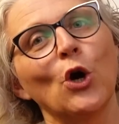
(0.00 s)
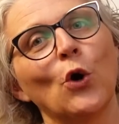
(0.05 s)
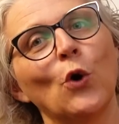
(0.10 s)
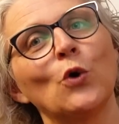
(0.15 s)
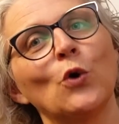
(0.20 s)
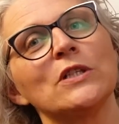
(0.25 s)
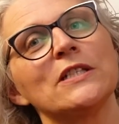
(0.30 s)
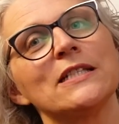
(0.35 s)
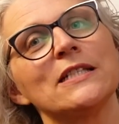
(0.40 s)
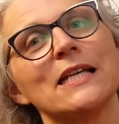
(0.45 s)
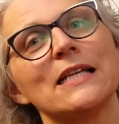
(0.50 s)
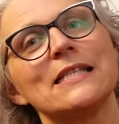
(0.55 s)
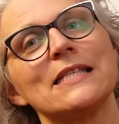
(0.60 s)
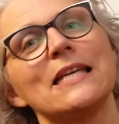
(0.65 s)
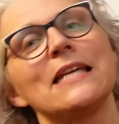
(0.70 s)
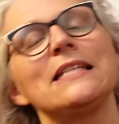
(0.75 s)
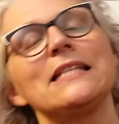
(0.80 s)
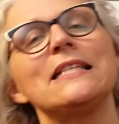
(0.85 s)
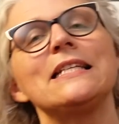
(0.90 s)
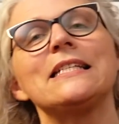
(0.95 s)
und
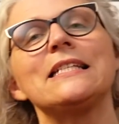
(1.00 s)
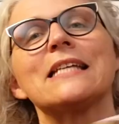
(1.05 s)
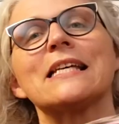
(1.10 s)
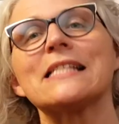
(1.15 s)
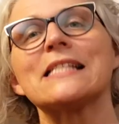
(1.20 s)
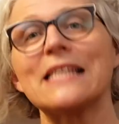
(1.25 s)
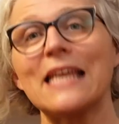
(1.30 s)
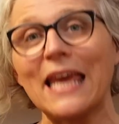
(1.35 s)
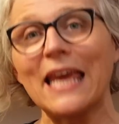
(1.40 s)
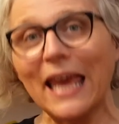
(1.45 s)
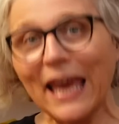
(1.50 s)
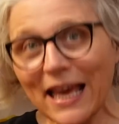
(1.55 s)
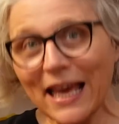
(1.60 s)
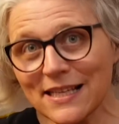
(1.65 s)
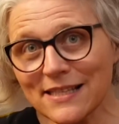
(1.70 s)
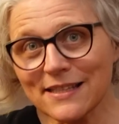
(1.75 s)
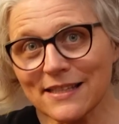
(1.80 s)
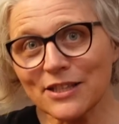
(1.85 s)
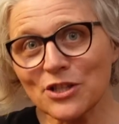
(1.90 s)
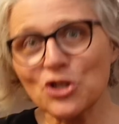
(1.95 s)
tatsächlich das
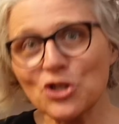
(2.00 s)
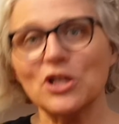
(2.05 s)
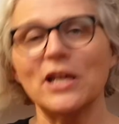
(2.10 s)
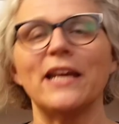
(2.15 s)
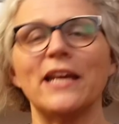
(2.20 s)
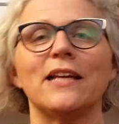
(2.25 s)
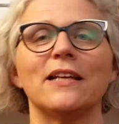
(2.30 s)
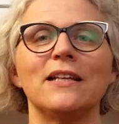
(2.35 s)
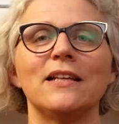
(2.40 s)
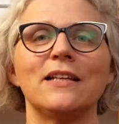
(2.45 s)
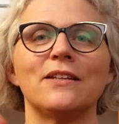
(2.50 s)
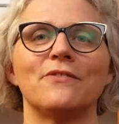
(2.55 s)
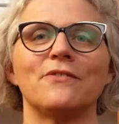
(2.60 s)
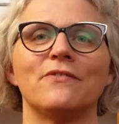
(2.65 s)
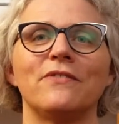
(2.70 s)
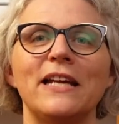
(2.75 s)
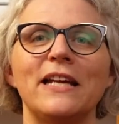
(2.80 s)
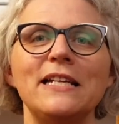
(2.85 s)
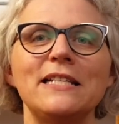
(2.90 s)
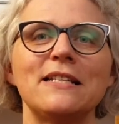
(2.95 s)
erste Geschenk,
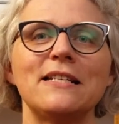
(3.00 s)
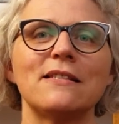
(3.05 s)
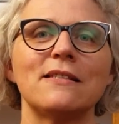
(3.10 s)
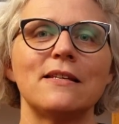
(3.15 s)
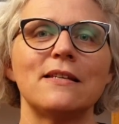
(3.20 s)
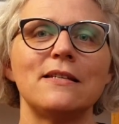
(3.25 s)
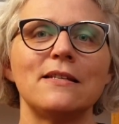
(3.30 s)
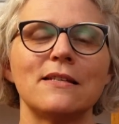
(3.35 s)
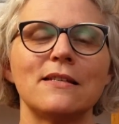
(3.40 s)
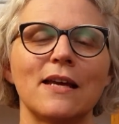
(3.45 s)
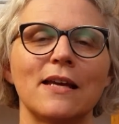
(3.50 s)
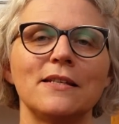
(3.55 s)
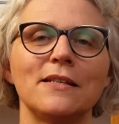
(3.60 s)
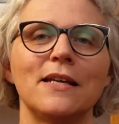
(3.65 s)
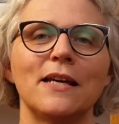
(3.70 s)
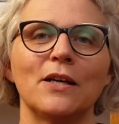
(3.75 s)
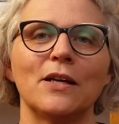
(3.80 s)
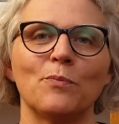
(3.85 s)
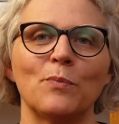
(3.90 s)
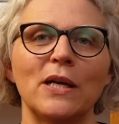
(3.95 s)
welches ich
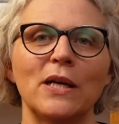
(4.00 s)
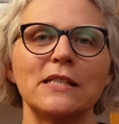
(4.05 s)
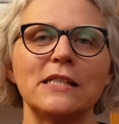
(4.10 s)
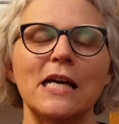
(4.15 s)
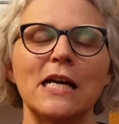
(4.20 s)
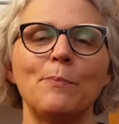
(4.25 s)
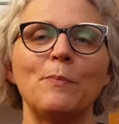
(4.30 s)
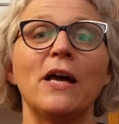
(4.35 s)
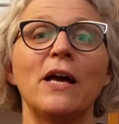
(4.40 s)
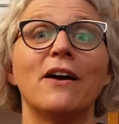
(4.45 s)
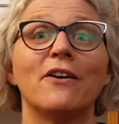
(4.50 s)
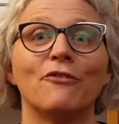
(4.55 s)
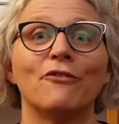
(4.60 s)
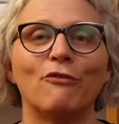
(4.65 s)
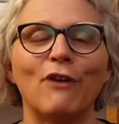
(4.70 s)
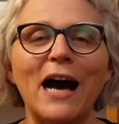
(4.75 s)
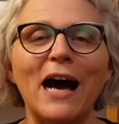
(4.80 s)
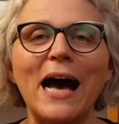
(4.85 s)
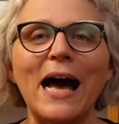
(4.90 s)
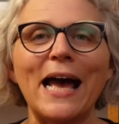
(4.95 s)
Tanja gemacht habe,
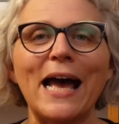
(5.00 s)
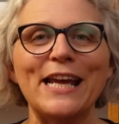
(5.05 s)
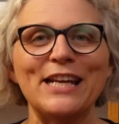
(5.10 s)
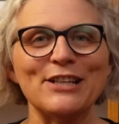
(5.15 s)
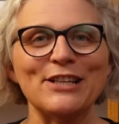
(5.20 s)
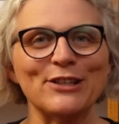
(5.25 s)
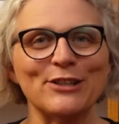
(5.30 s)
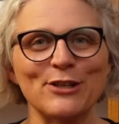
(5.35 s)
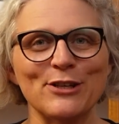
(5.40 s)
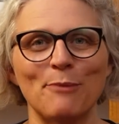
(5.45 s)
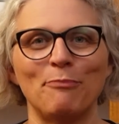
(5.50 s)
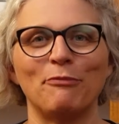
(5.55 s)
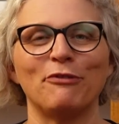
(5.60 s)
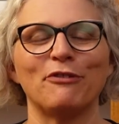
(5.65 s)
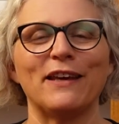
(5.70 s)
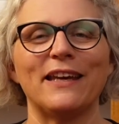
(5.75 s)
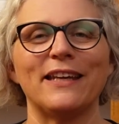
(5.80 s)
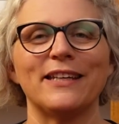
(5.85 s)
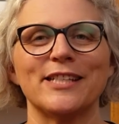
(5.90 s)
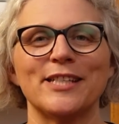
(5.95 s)
war eine
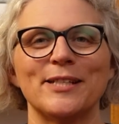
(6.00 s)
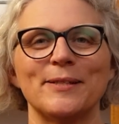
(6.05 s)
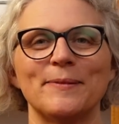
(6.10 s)
Knopfkette.